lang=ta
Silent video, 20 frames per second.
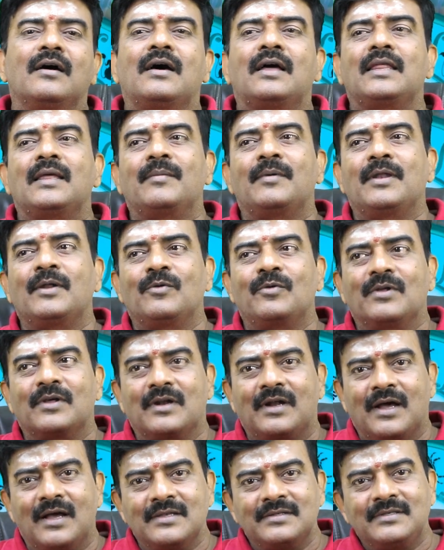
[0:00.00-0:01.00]
அதே மாதிரி
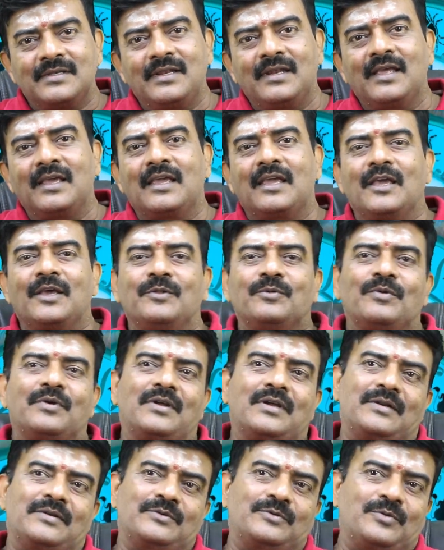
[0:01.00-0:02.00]
உங்களுக்கு ராசியிலே கேது
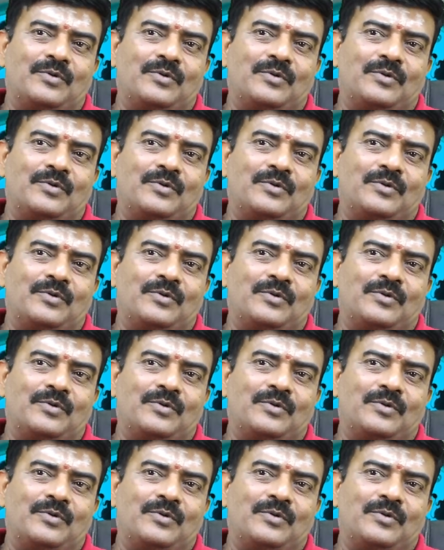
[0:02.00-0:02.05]
இருக்க